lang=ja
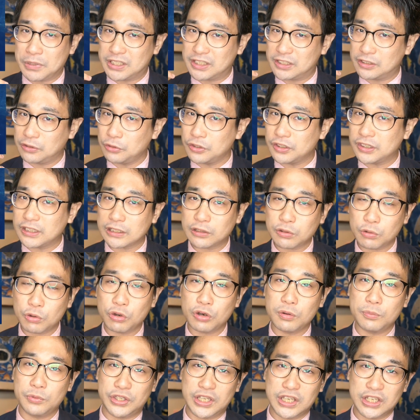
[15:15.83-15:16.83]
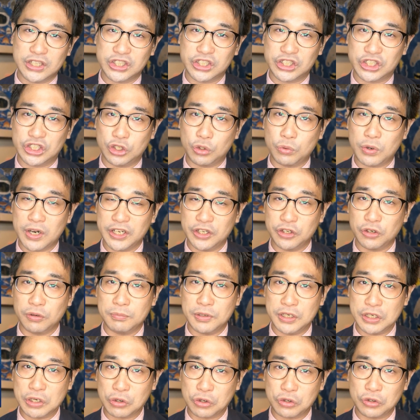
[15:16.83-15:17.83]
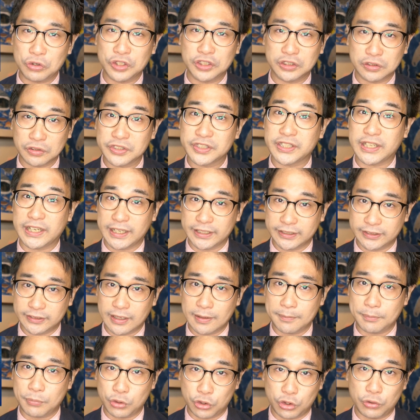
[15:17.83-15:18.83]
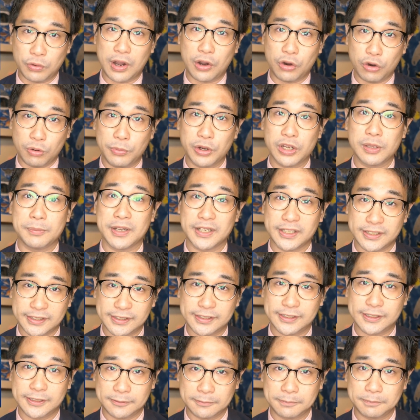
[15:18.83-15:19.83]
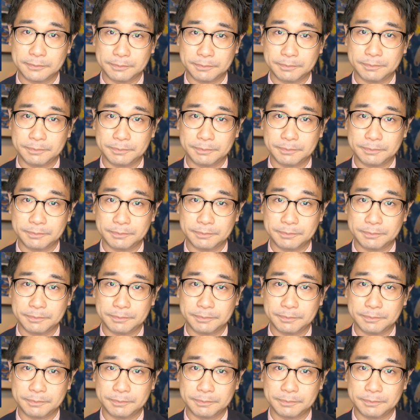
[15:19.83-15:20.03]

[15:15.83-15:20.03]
そういったところもね、シロワニの魅力の一つかなって僕は思います。